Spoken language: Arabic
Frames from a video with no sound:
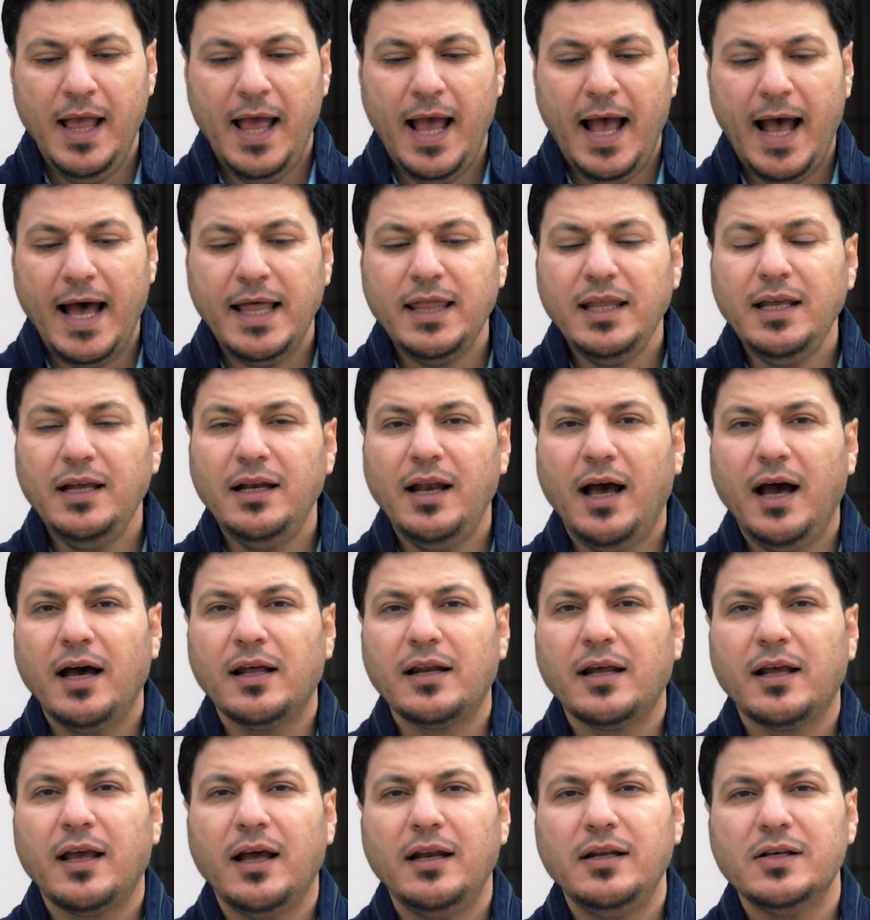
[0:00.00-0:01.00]
هذه
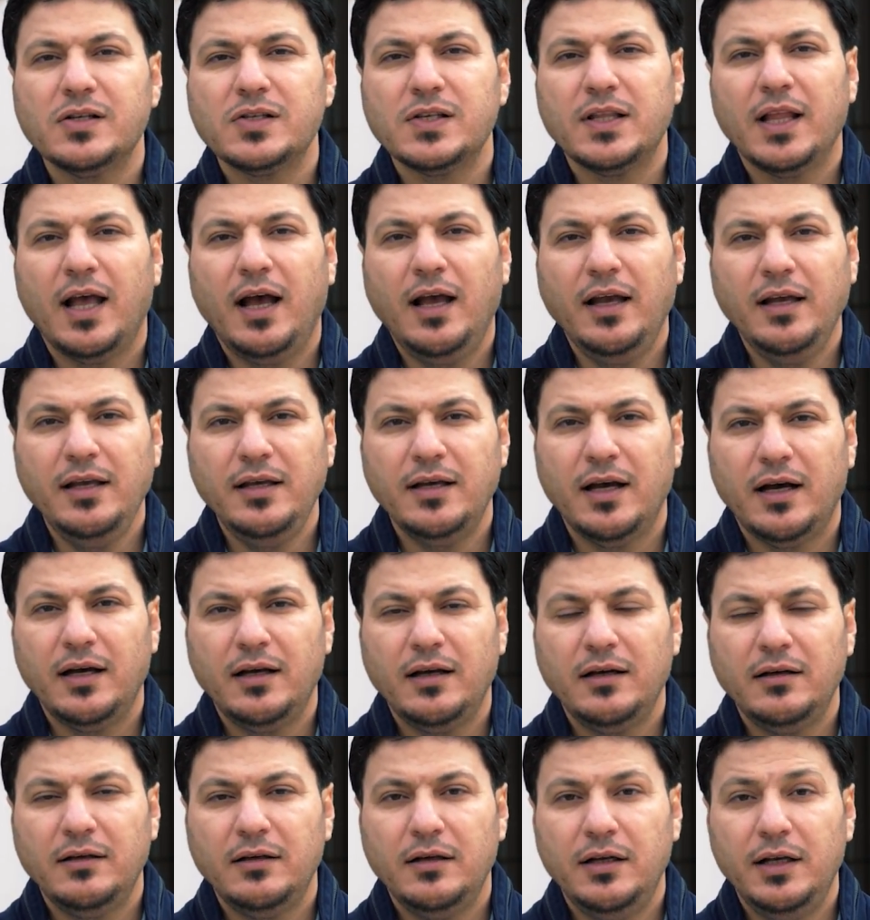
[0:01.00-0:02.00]
الحركة الإصلاحية
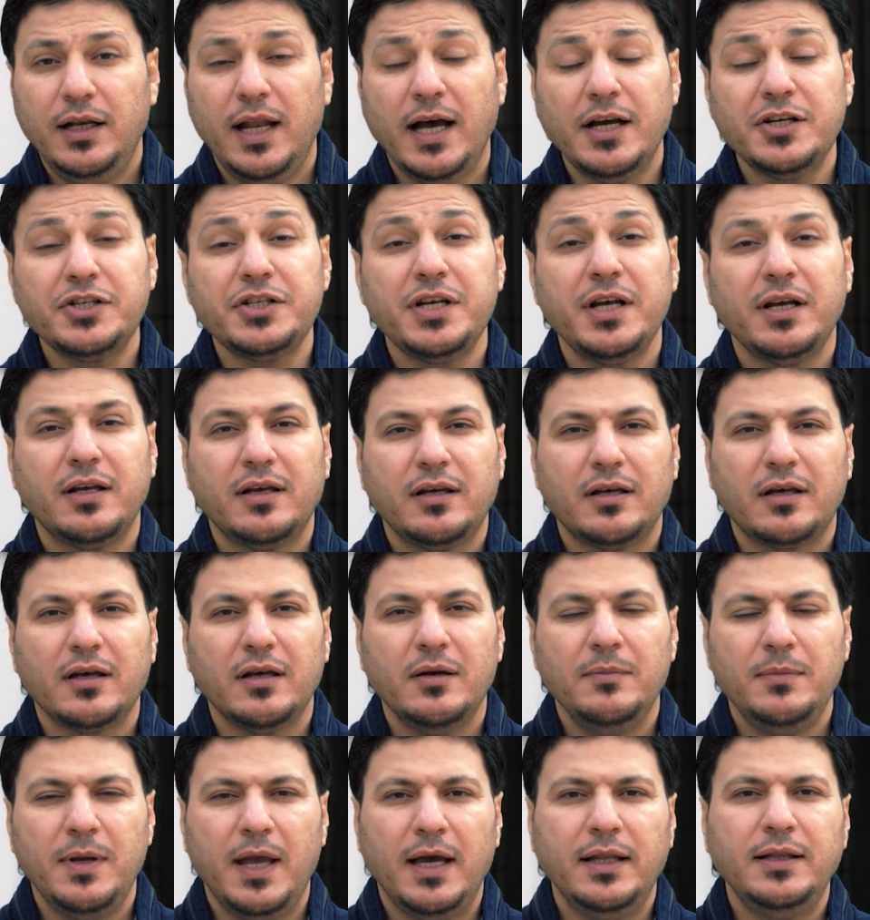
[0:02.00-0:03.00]
لا شك
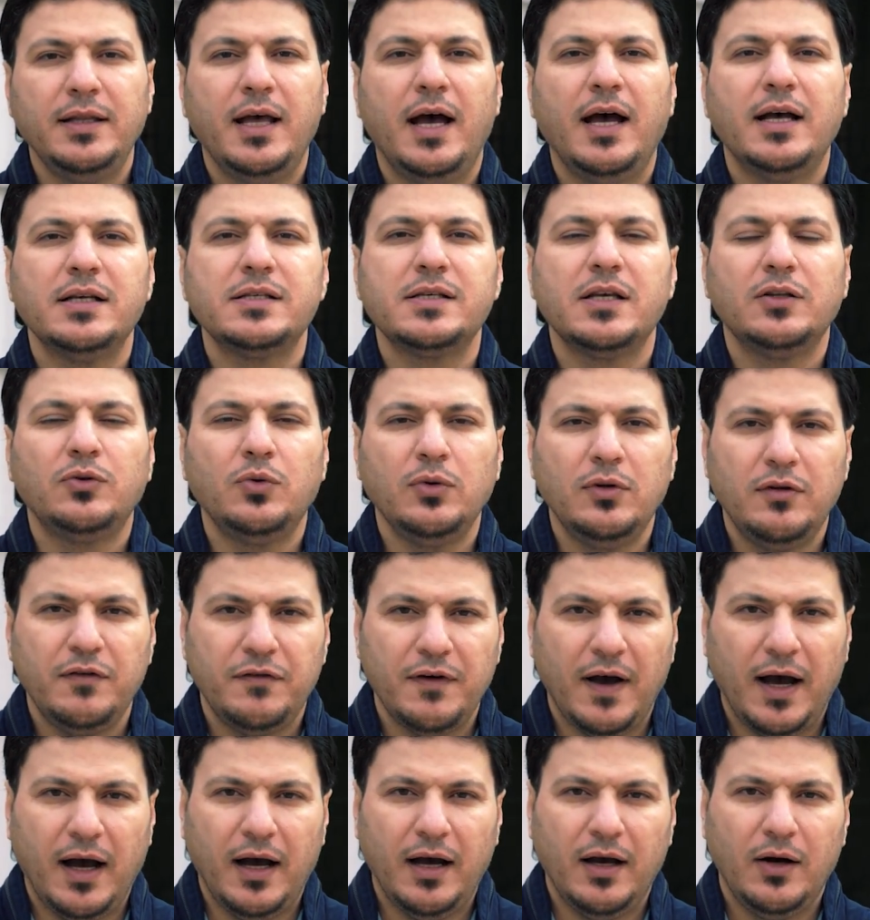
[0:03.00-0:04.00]
بأنها
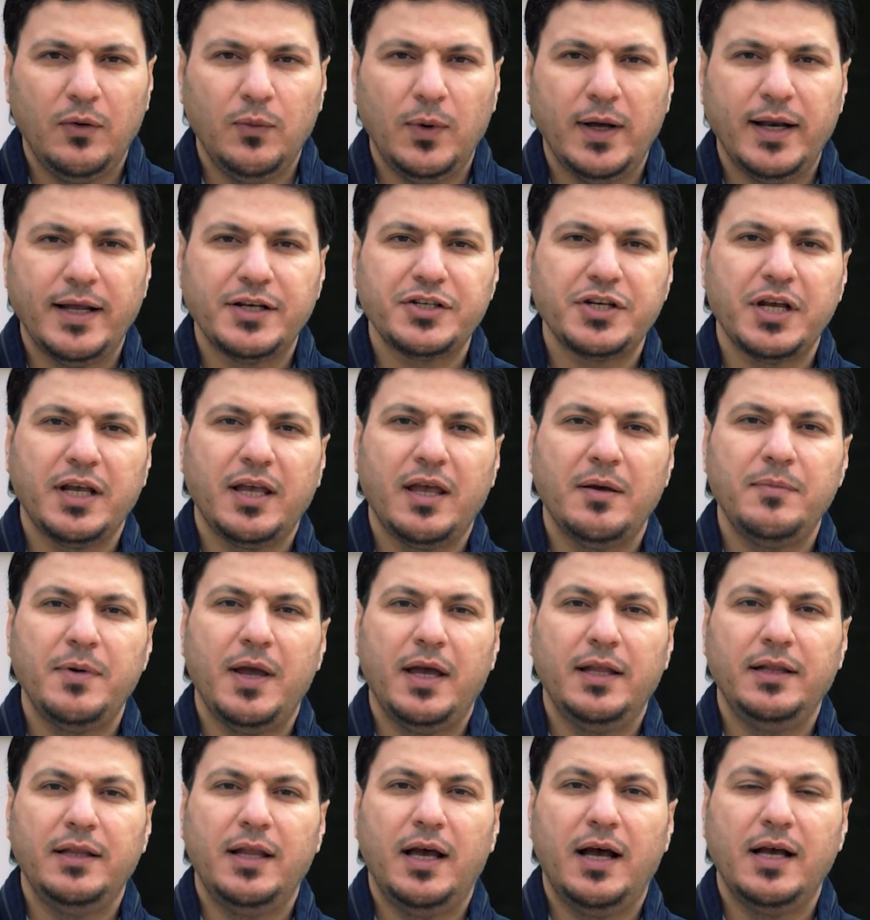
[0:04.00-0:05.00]
ستدفع ولا شك
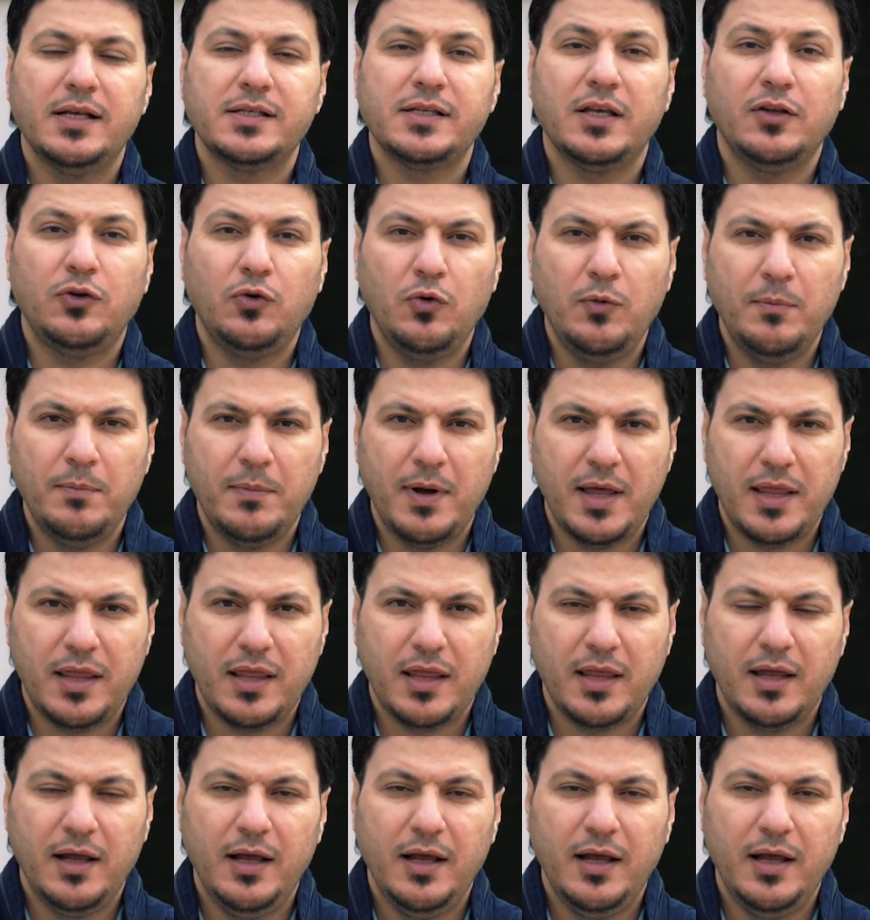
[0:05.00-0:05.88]
بأنها ستنبذ